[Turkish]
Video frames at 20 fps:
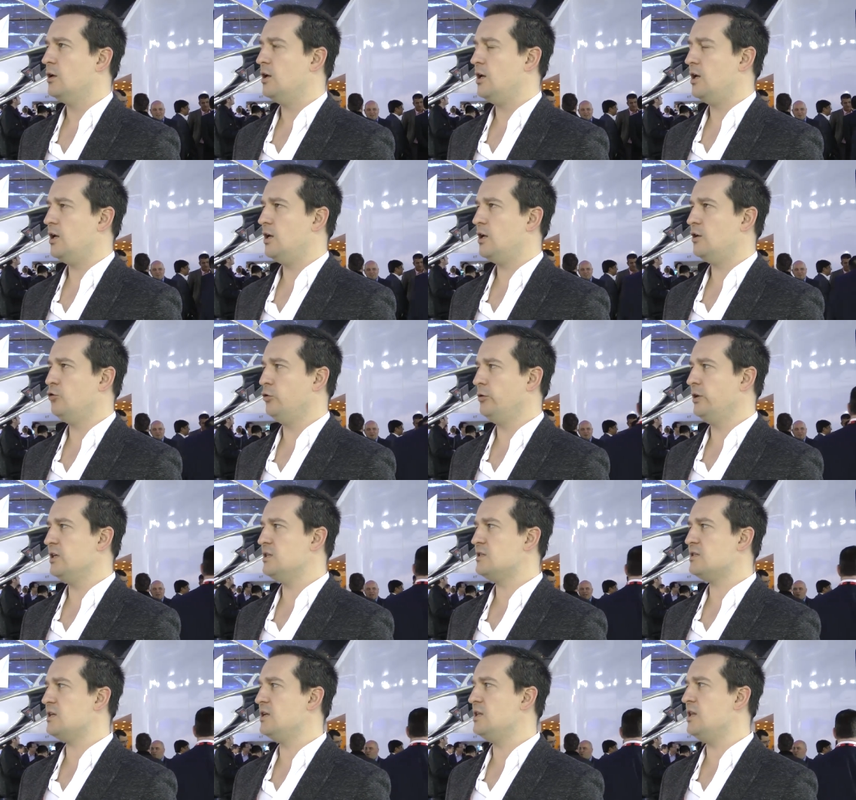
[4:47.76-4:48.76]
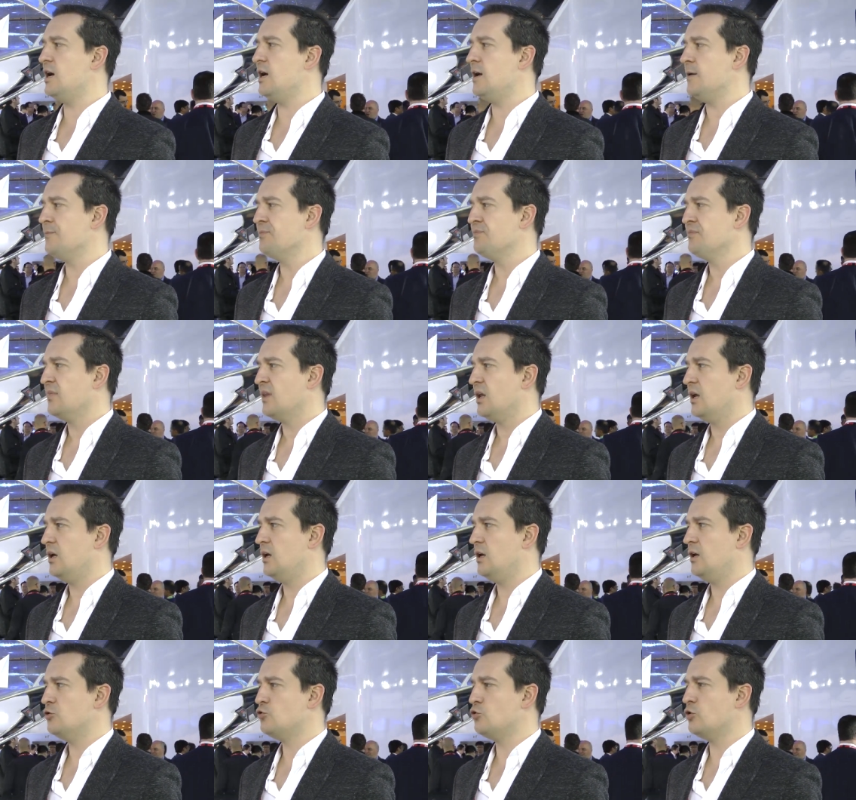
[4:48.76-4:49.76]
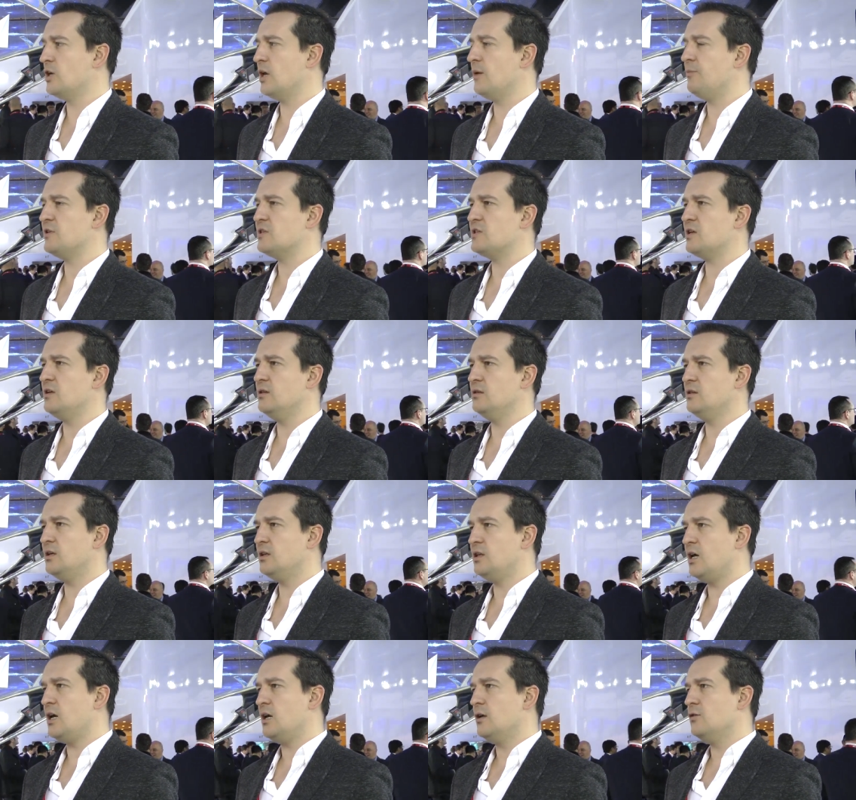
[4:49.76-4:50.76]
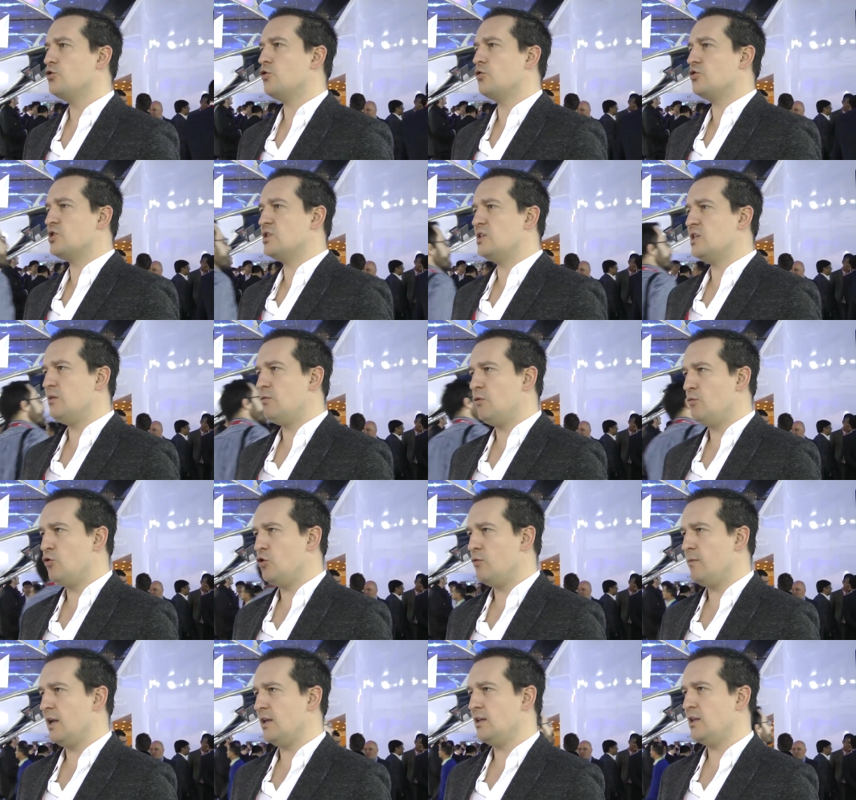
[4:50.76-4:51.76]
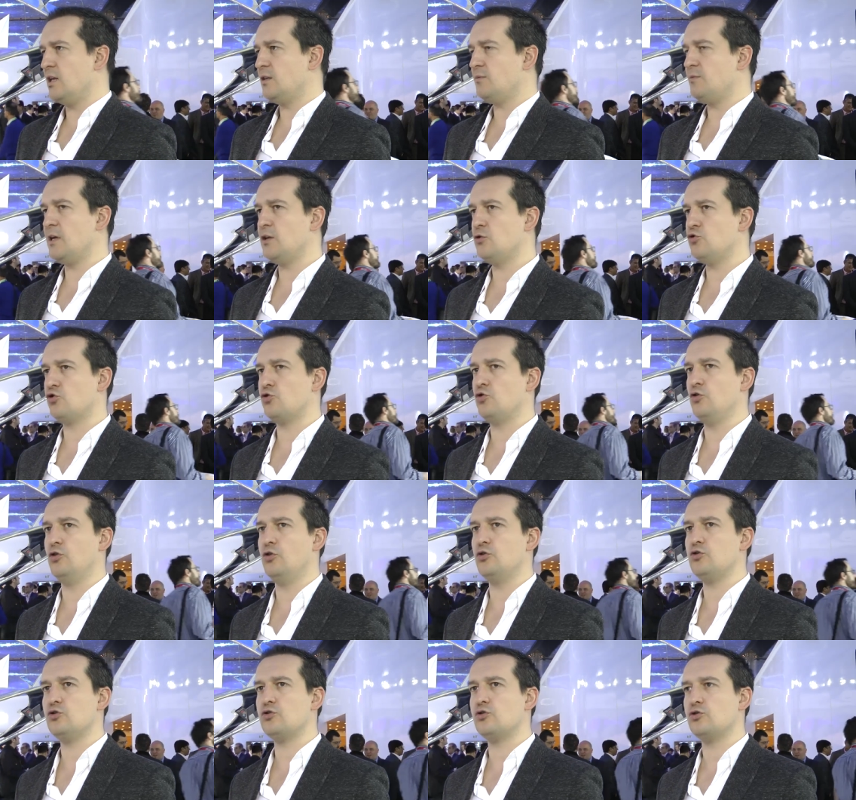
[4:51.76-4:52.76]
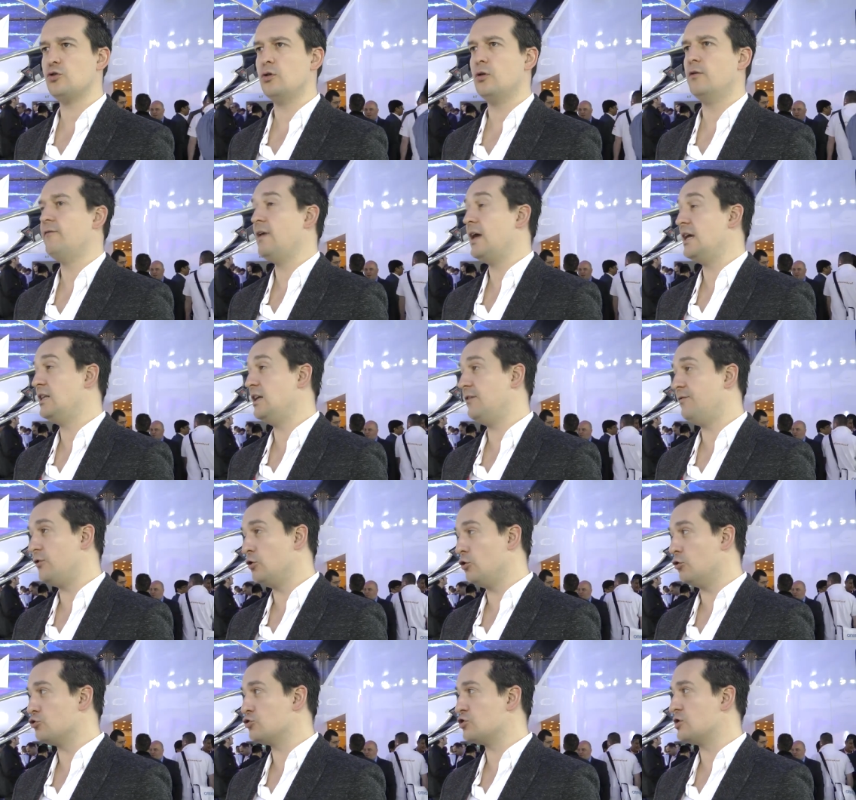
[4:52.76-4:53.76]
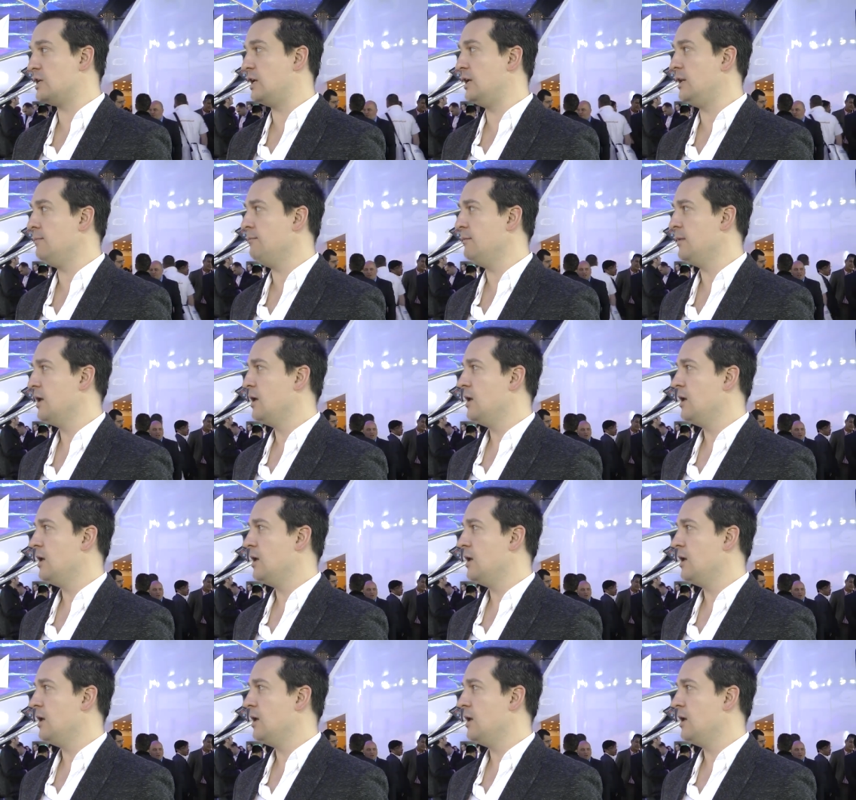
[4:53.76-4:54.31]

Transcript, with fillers: E, dolayısıyla e, Türkiye pazarında da çok ciddi bir büyüme elde etmeyi düşünüyoruz ve hedefliyoruz diyelim.